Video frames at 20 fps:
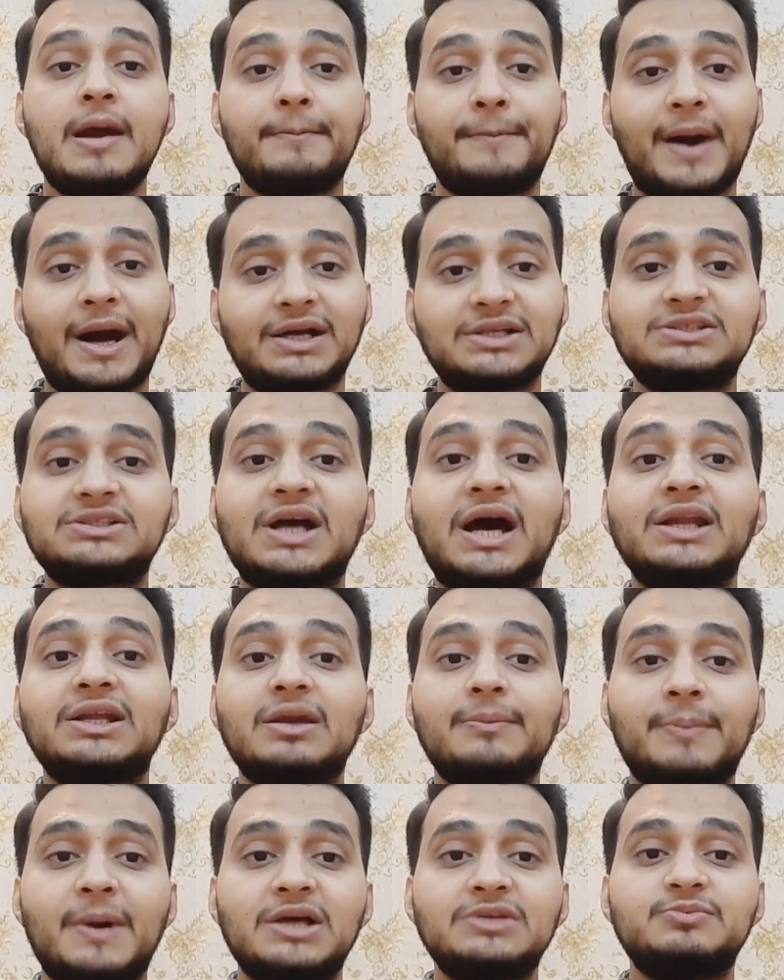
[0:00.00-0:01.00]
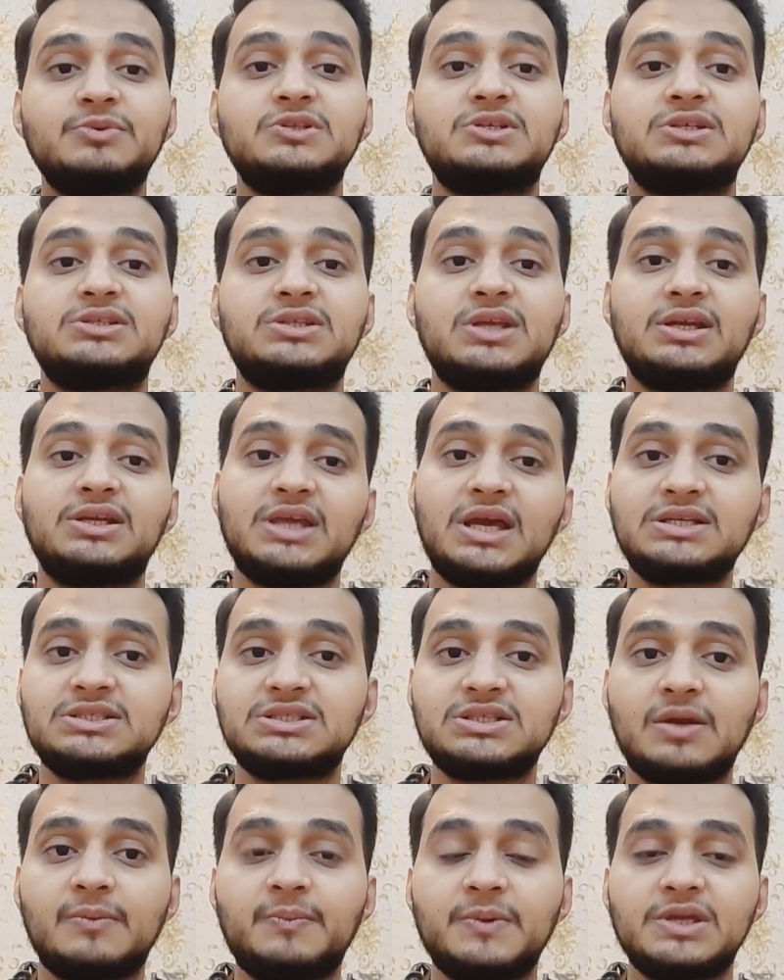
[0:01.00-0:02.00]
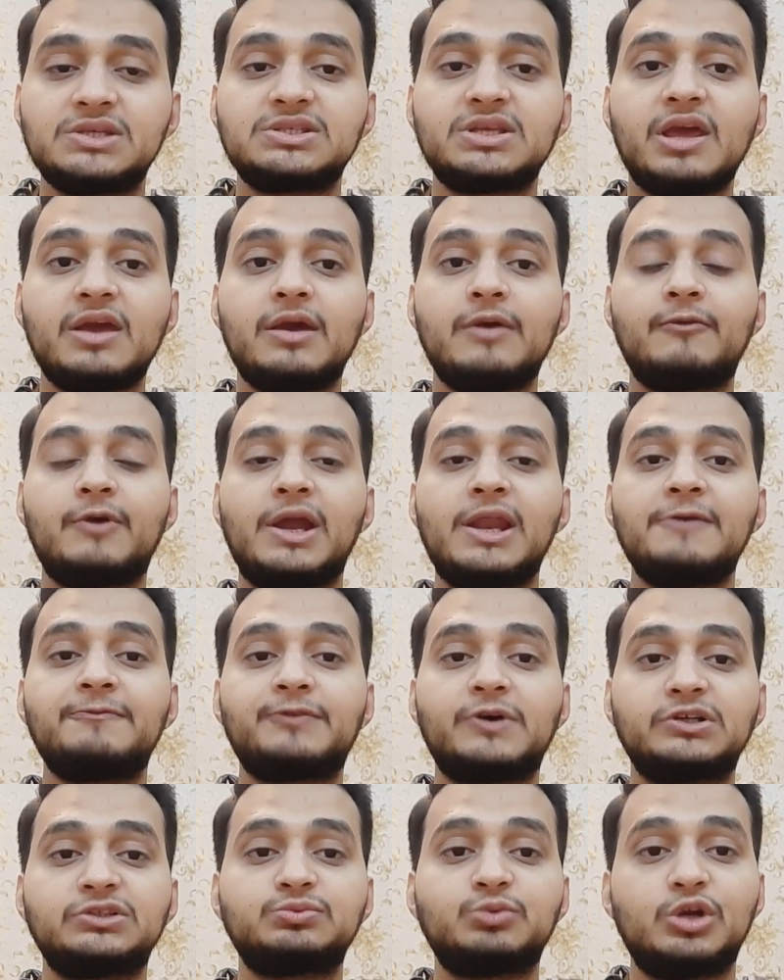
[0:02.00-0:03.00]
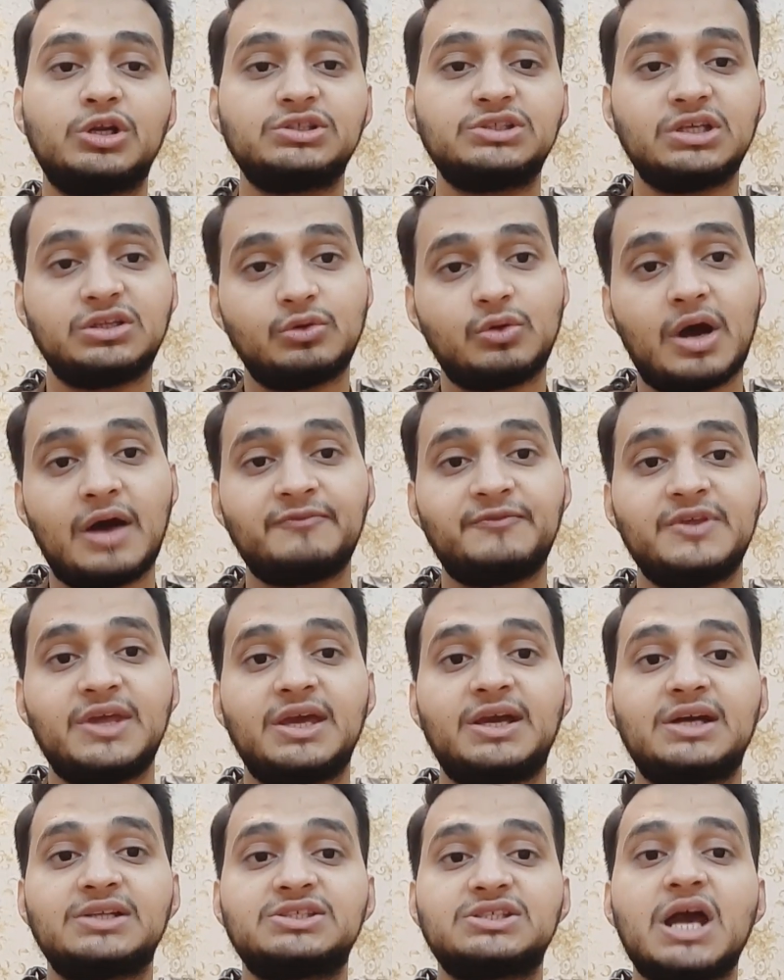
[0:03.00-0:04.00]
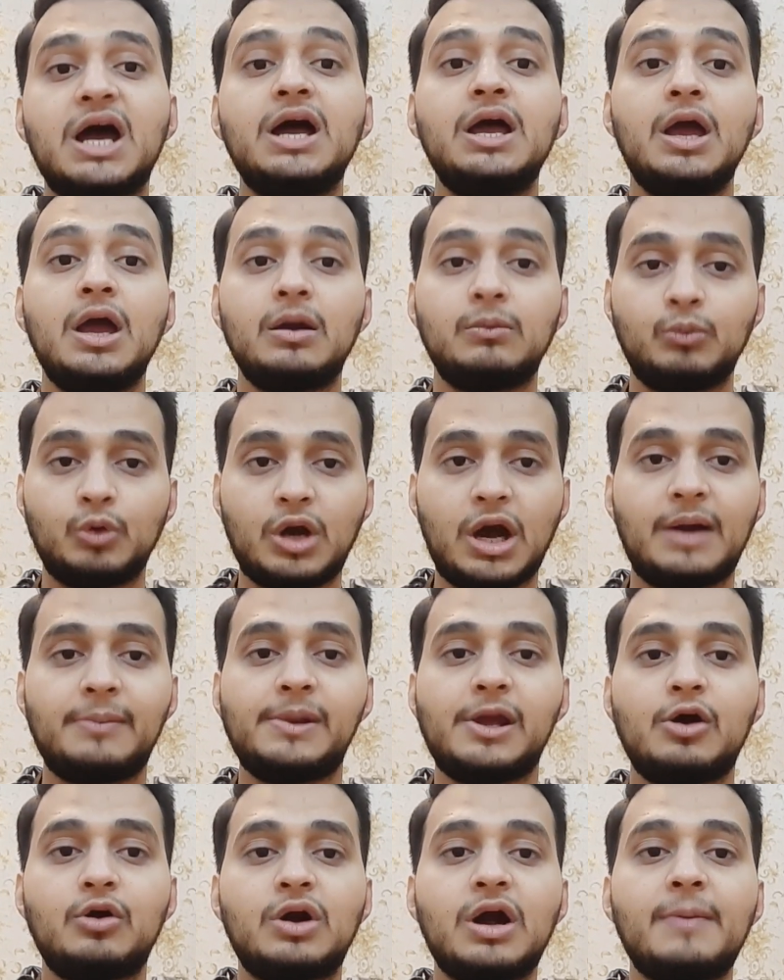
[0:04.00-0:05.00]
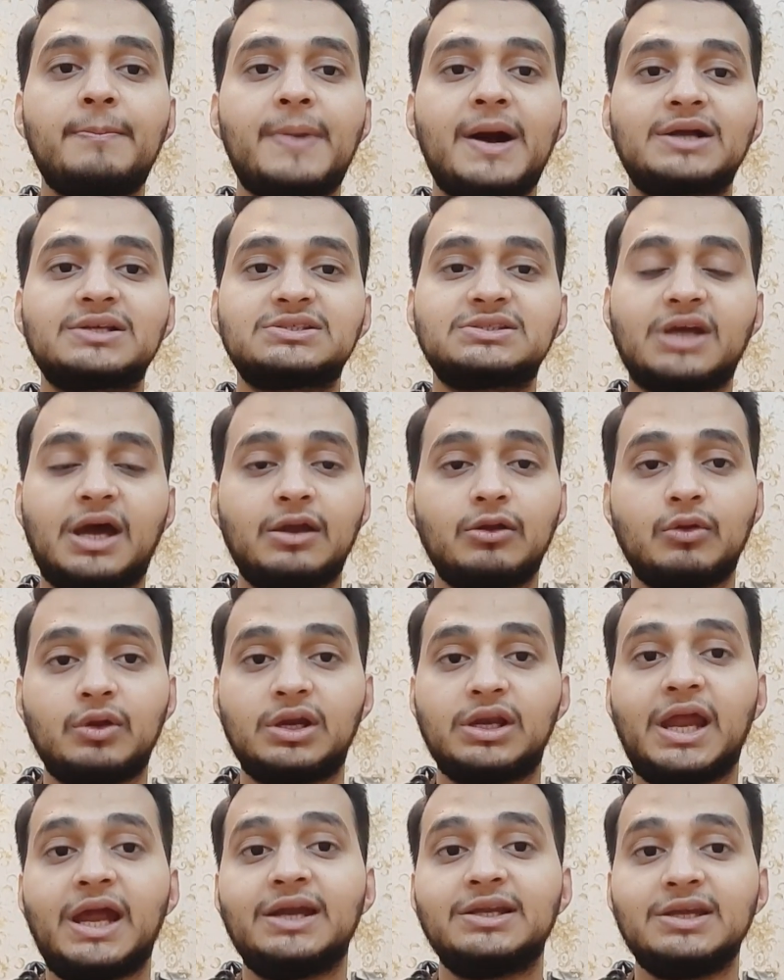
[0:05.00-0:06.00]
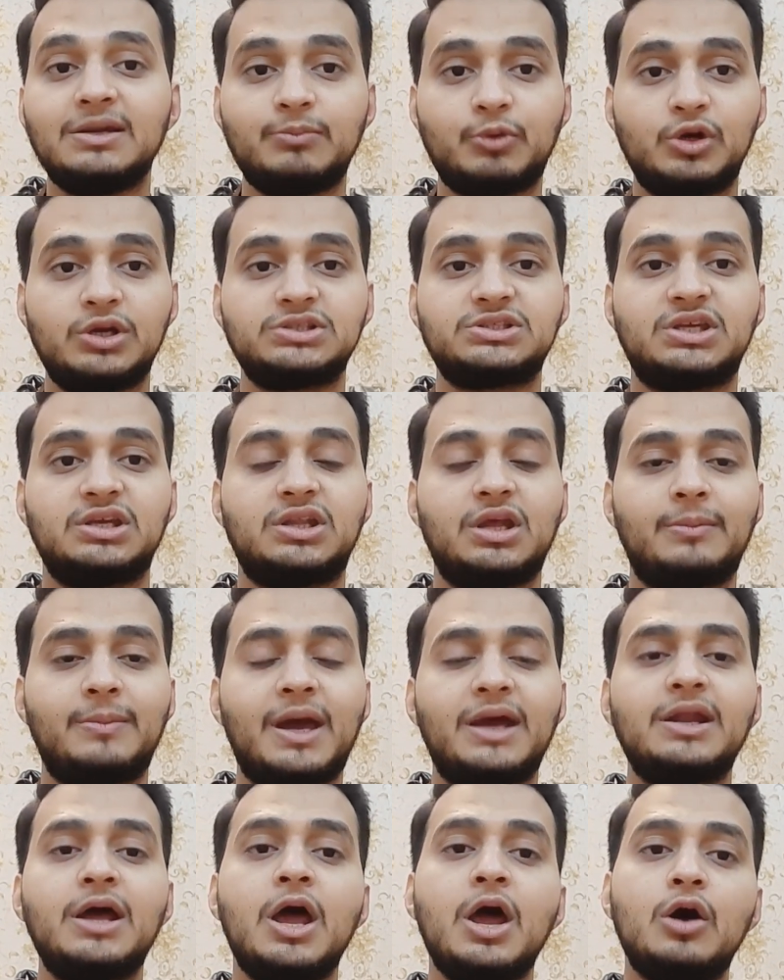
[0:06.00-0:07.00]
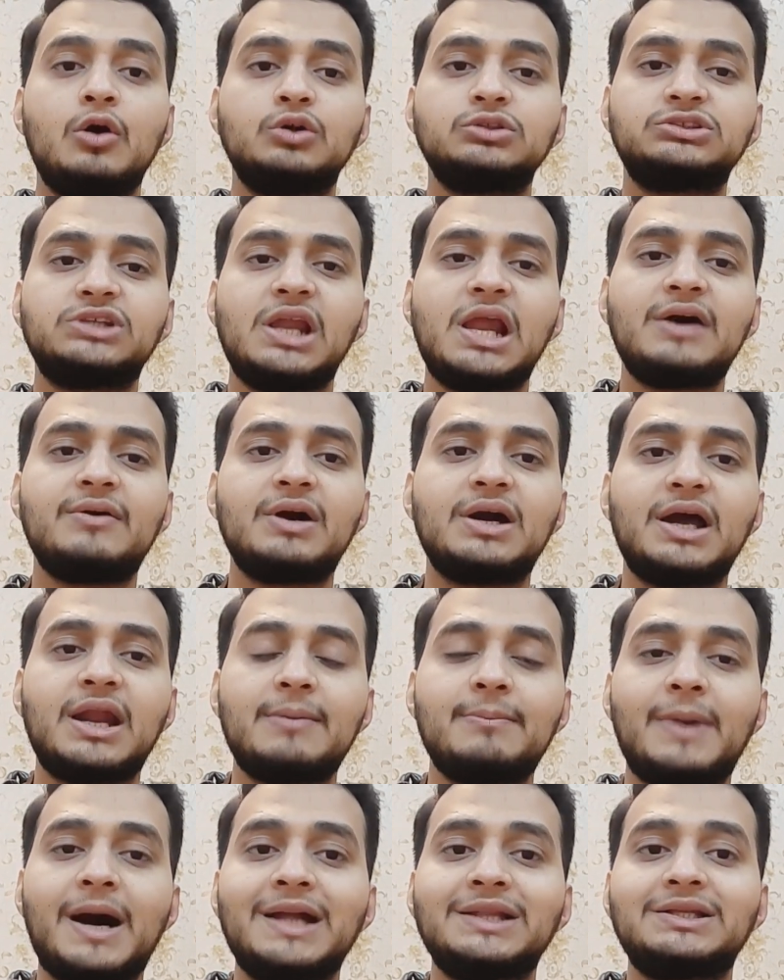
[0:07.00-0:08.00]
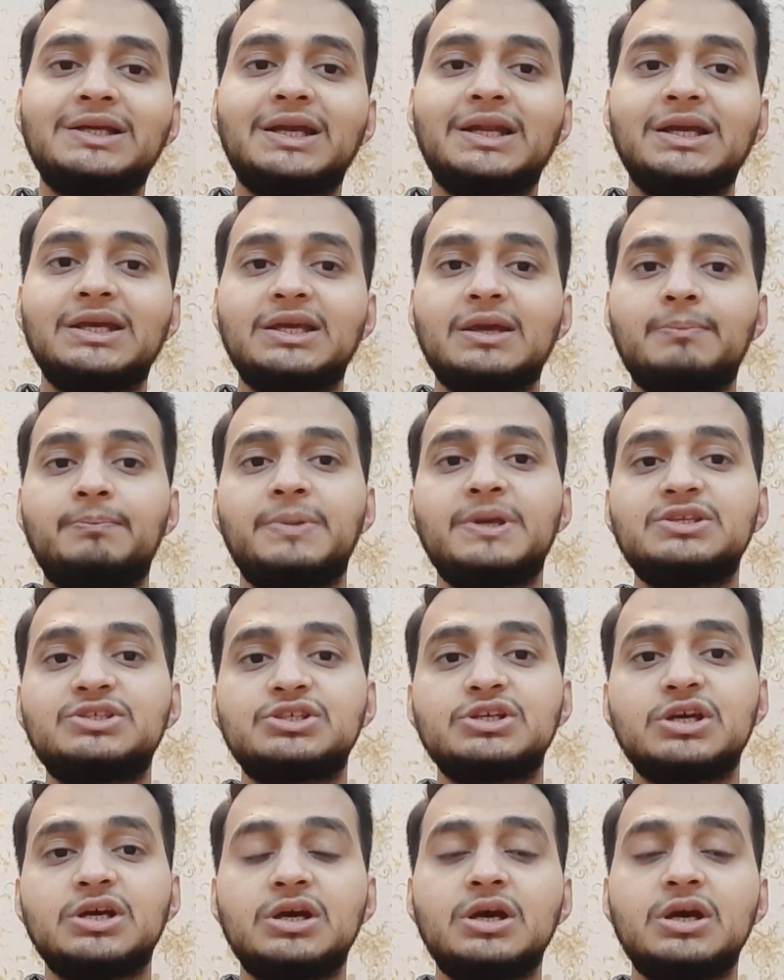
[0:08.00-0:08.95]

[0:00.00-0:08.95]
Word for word: पाकिस्तान के पास भी जिस तरह के एक्स्ट्रा पेस के वाले फास्ट बॉलर्स हैं तो काफ़ी एक अच्छा मुकाबला होगा पाकिस्तान और इंग्लैंड के बॉलर्स के दरमियान उसके अलावा अगर अगर हम बात करें कि पिच